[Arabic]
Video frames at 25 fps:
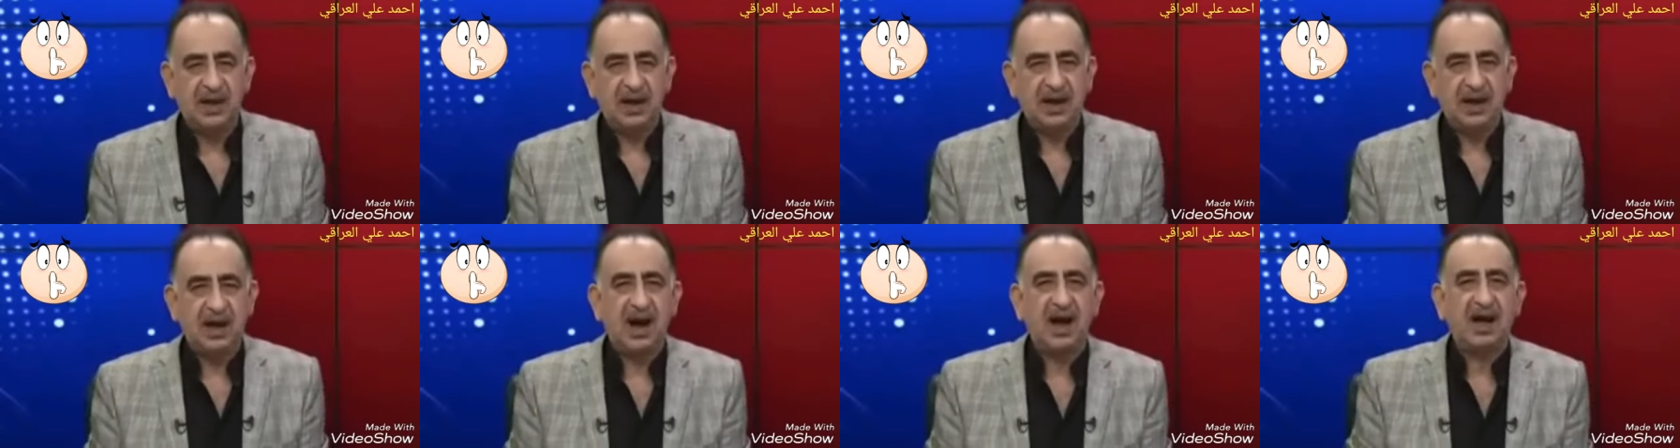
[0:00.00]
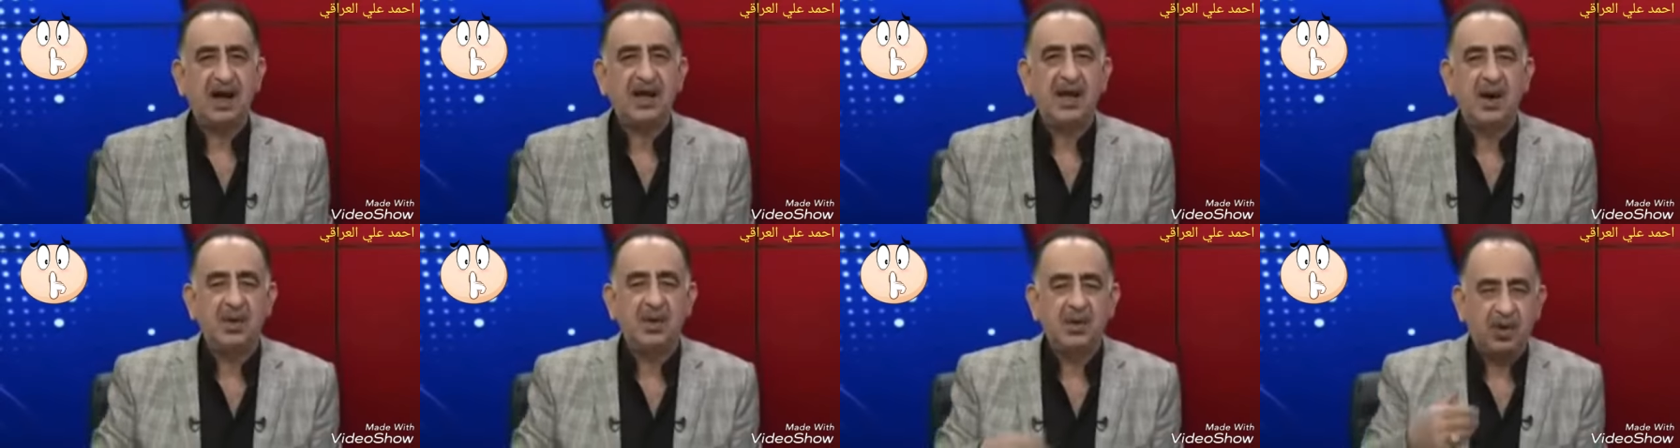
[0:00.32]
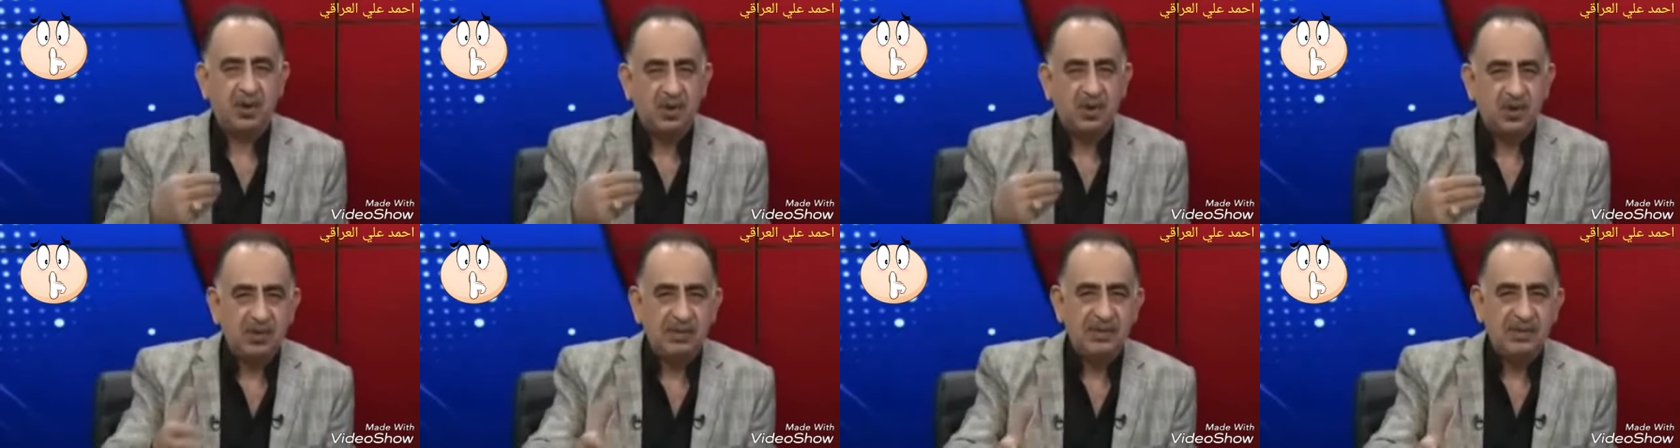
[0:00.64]
العراقية أو
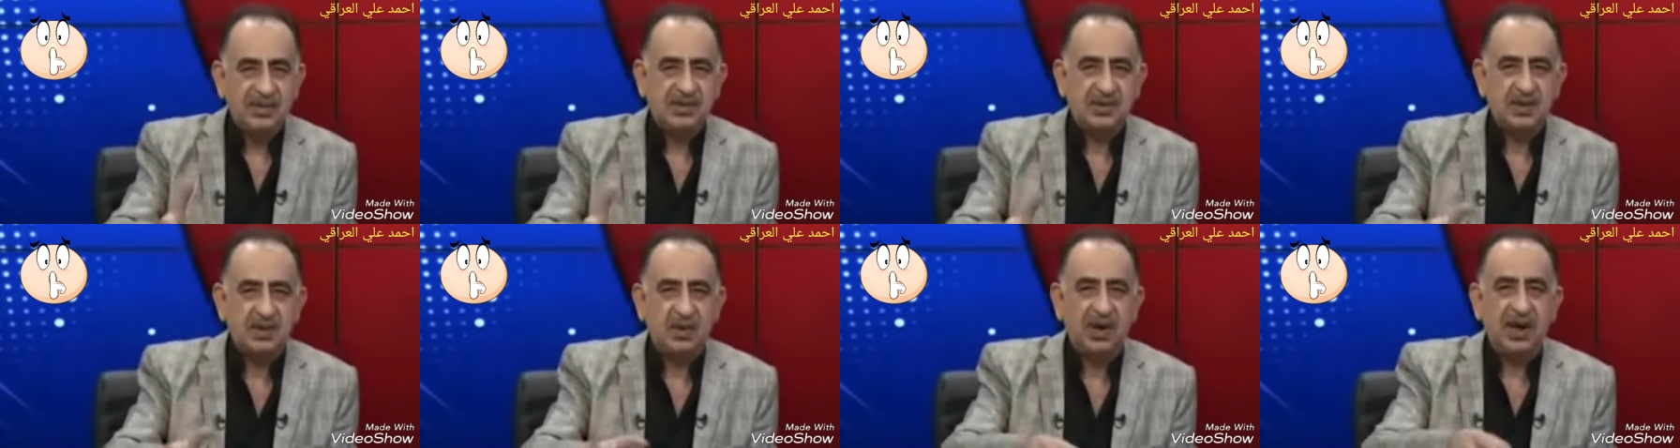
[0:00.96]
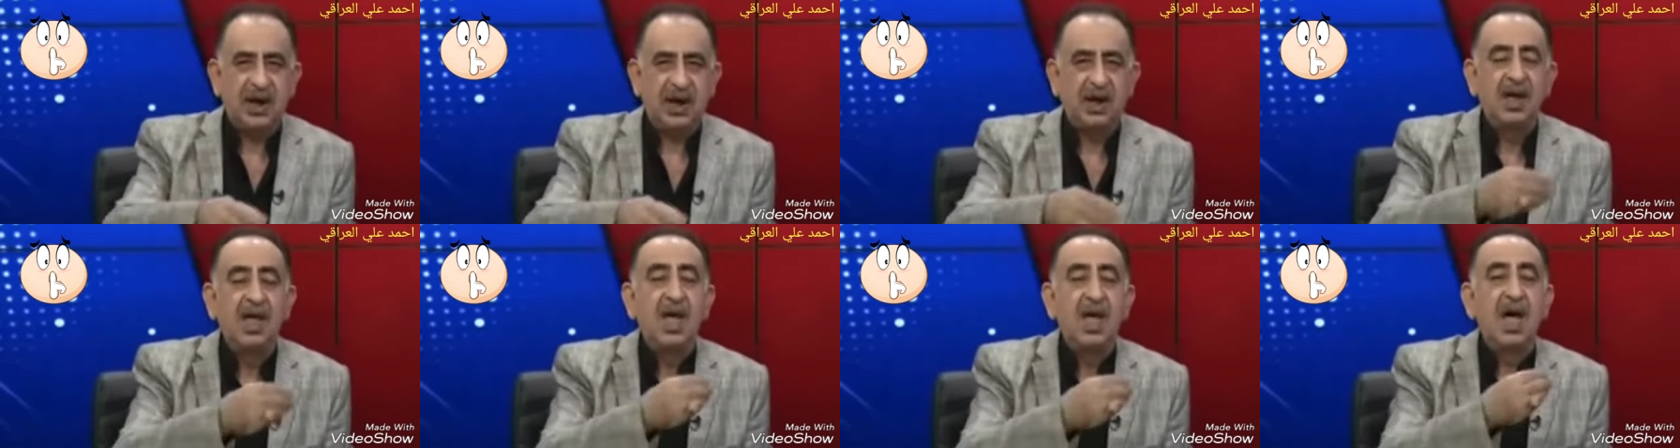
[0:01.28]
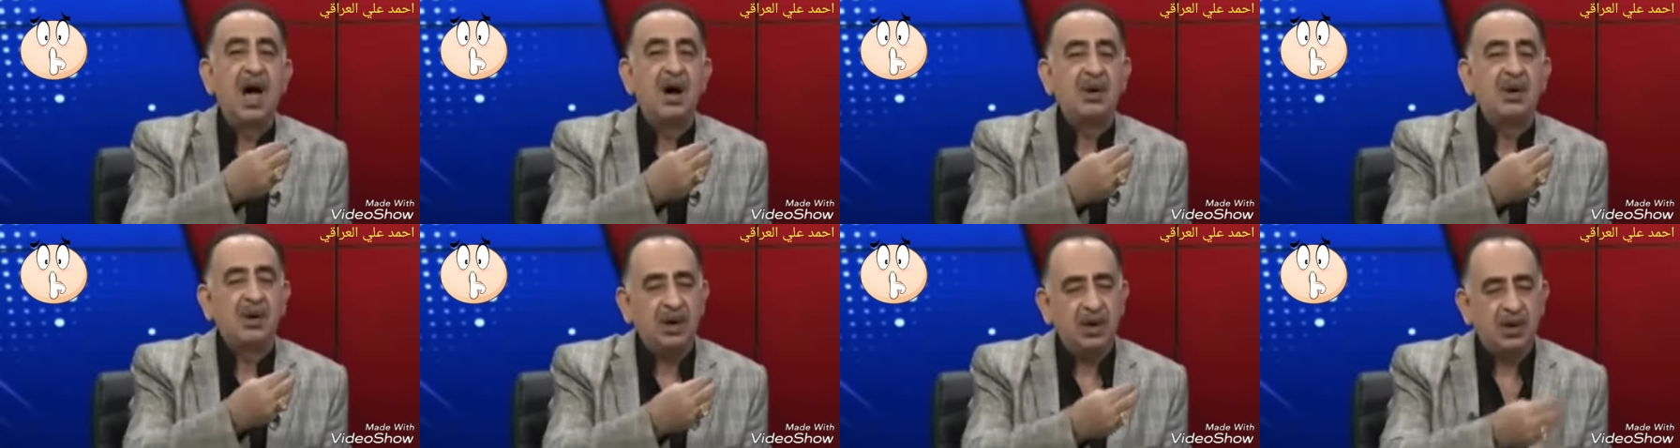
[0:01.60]
الحكومة السورية
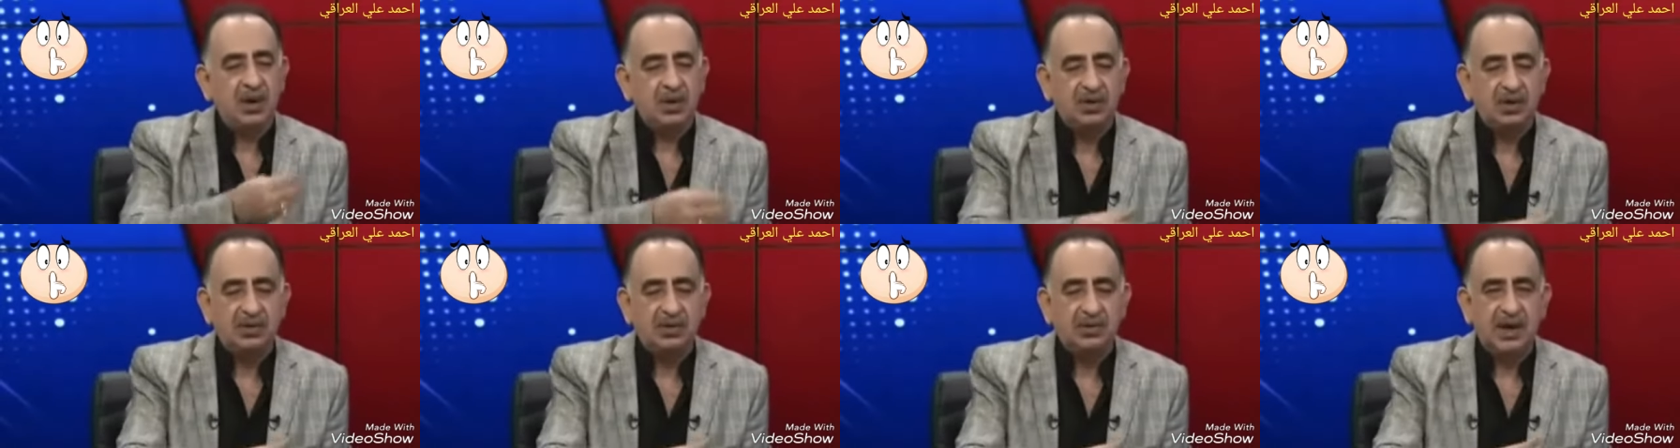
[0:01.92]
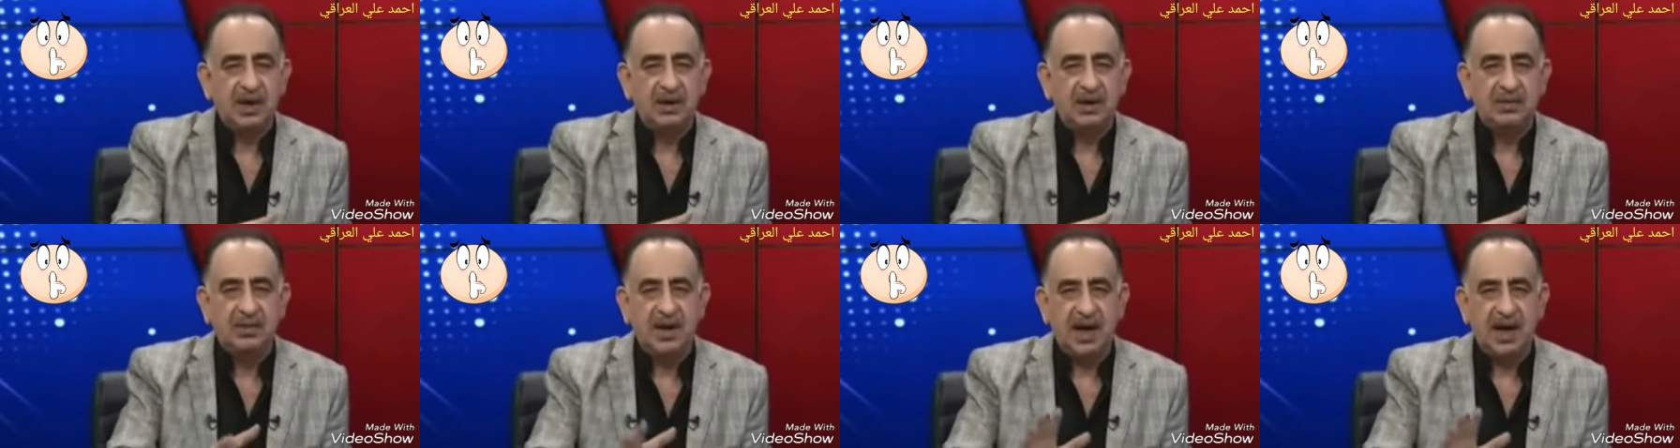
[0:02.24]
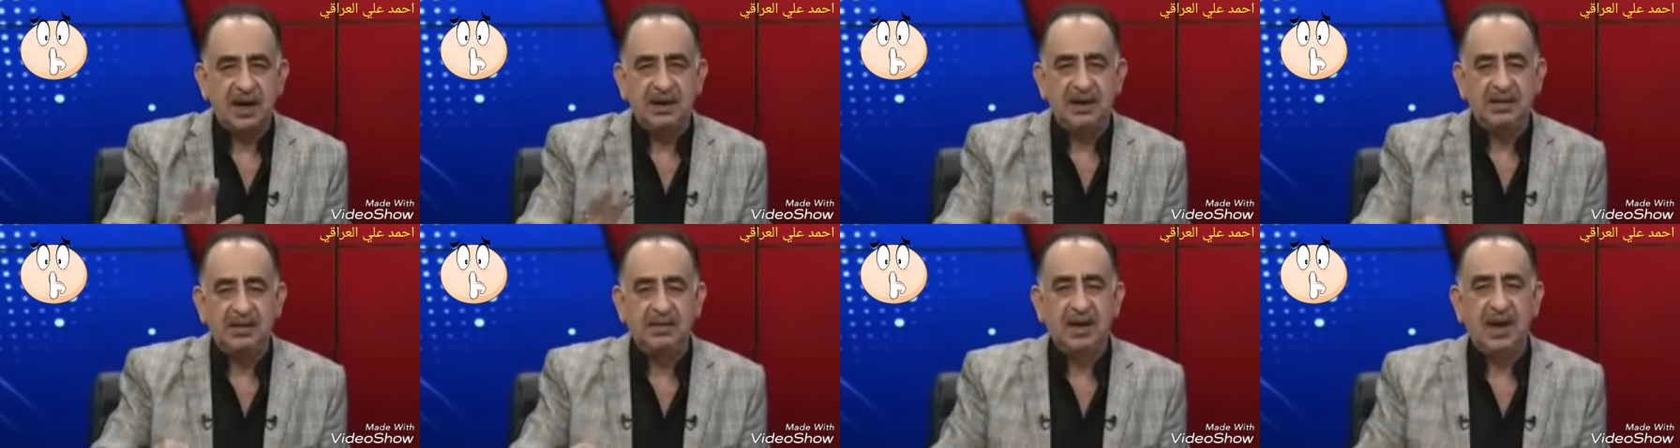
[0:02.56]
أو الحكومة
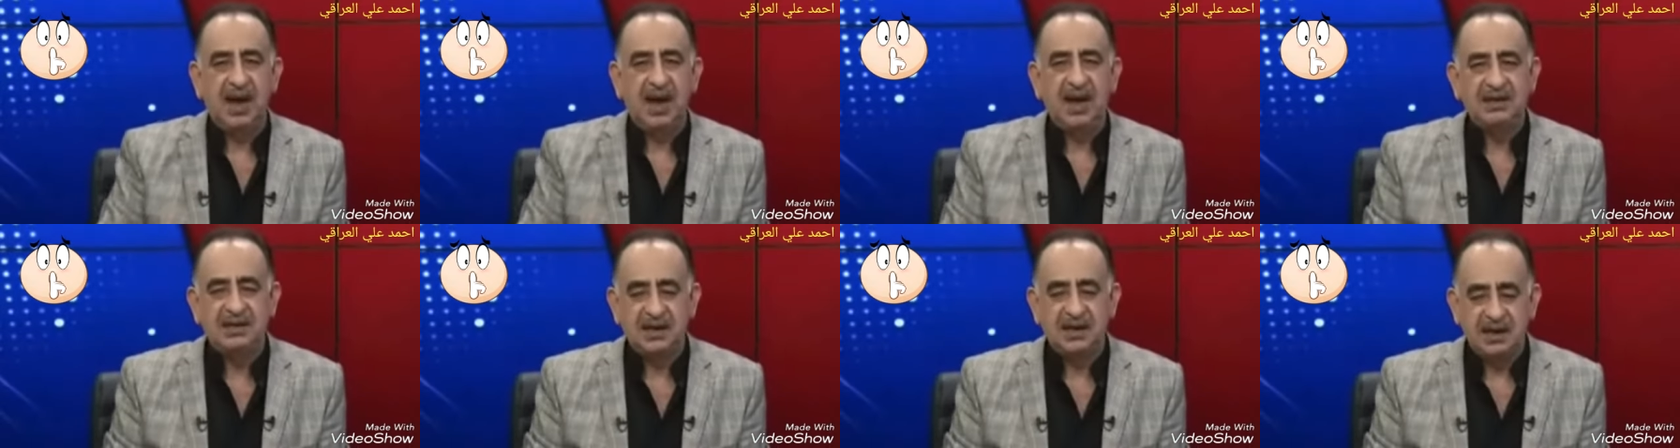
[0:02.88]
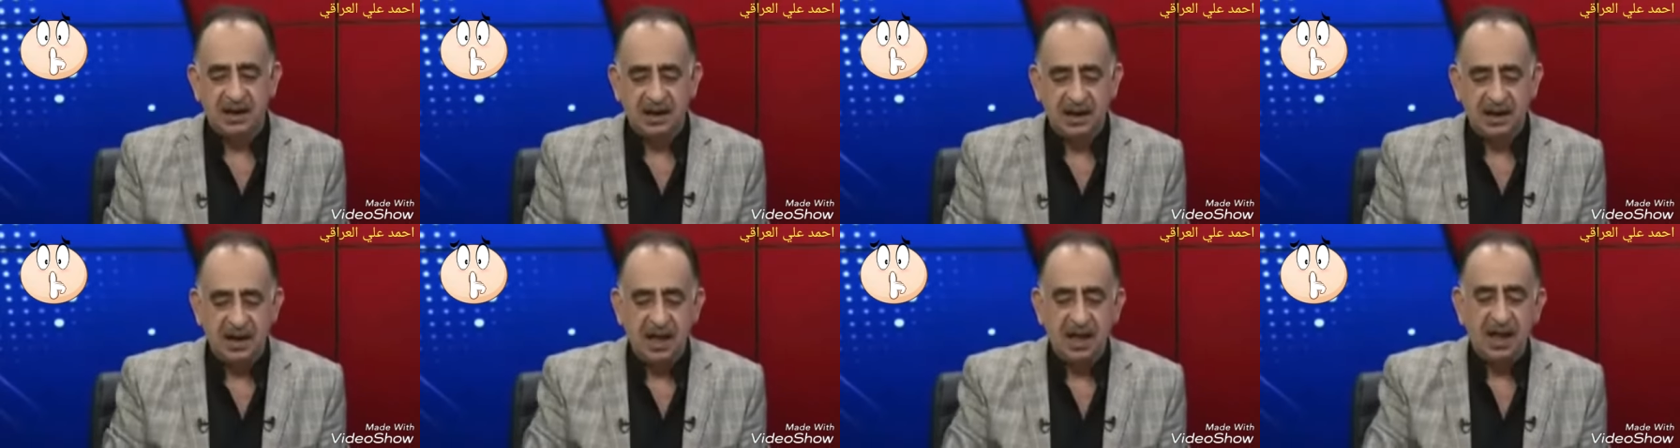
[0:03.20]
اللبنانية من أجل